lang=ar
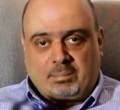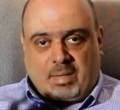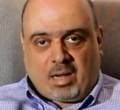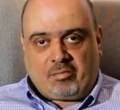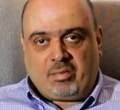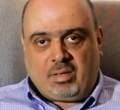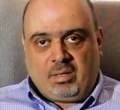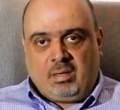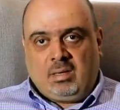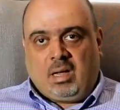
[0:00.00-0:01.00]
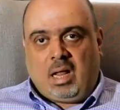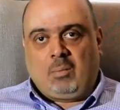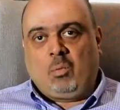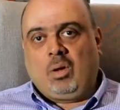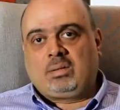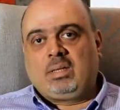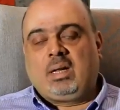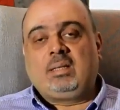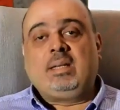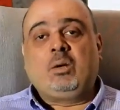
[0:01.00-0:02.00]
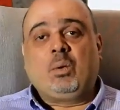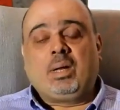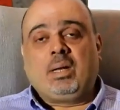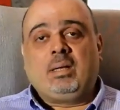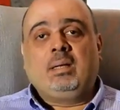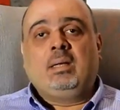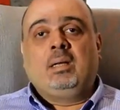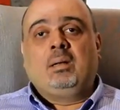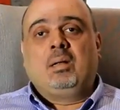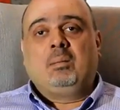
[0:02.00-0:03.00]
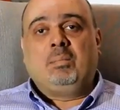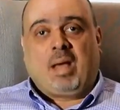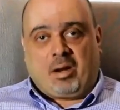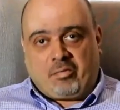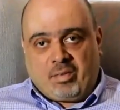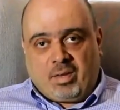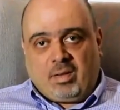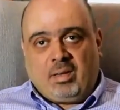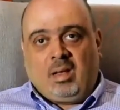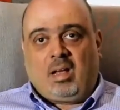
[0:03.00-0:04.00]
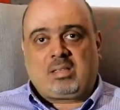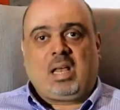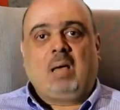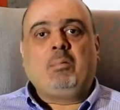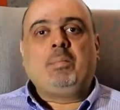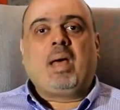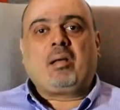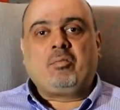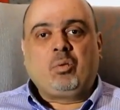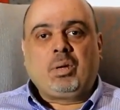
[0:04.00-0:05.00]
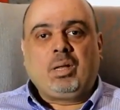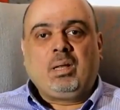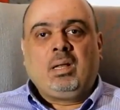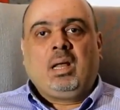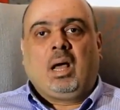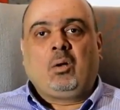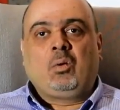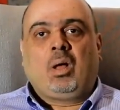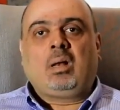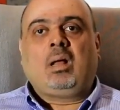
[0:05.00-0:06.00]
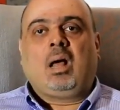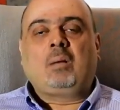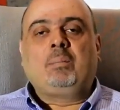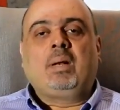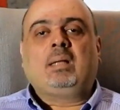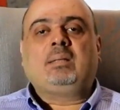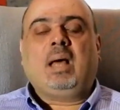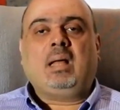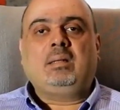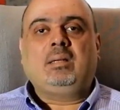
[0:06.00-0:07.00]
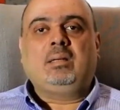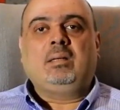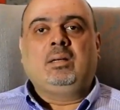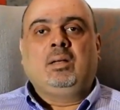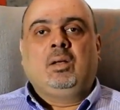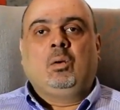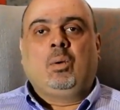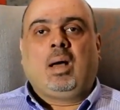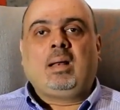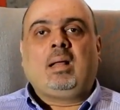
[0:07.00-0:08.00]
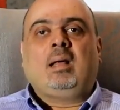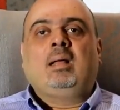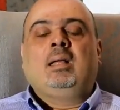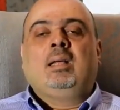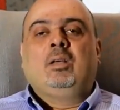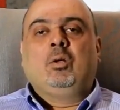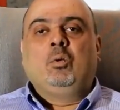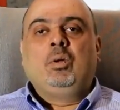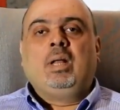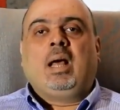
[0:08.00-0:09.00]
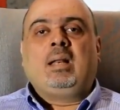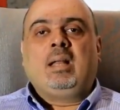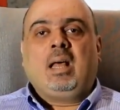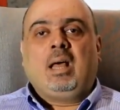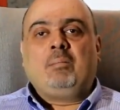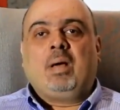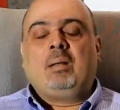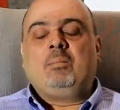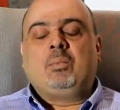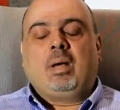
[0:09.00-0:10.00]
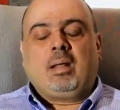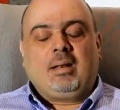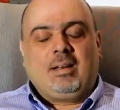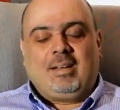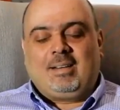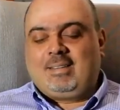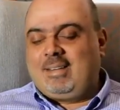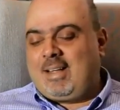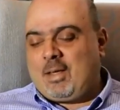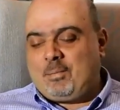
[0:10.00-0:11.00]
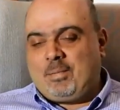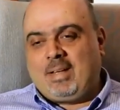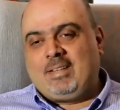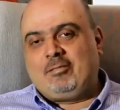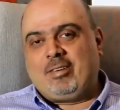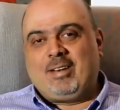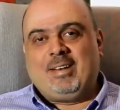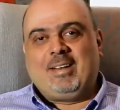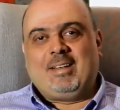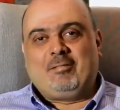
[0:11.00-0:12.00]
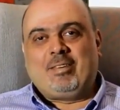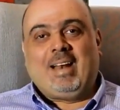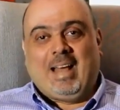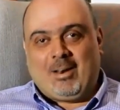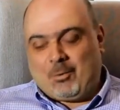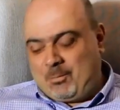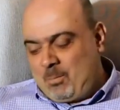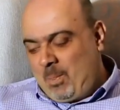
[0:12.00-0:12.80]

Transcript: بتعرفني المواطن الديكواني بيعرفني اصحابي بيعرفوني انه انا اقبل التحدي وانا يقولوا لي النائب الم... النائب هيدي فعل في الحلو